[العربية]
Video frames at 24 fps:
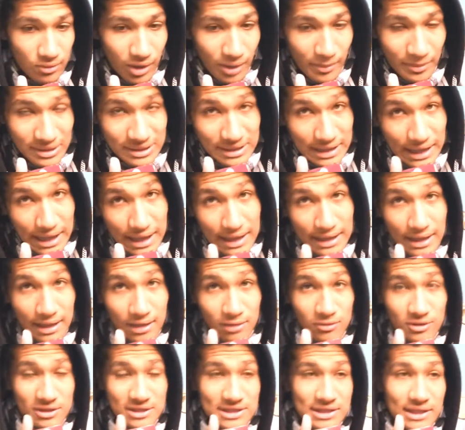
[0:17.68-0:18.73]
وعملت حاله على
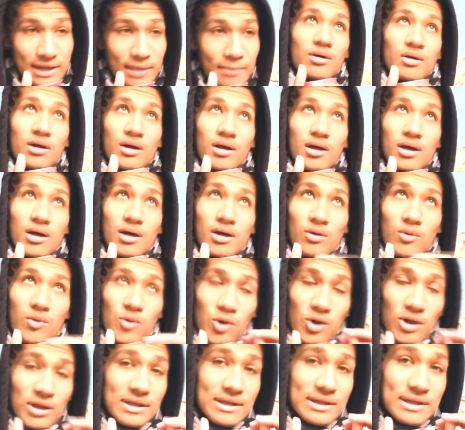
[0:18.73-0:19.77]
الواتساب أه
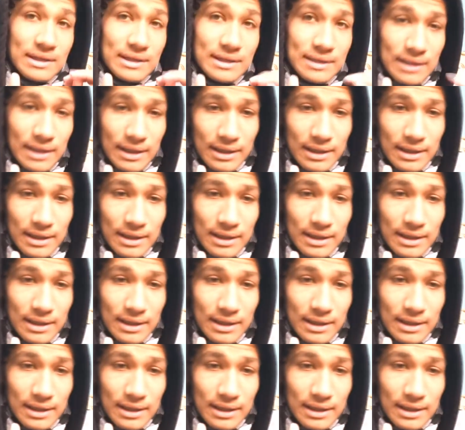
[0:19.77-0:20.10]
وقلت ان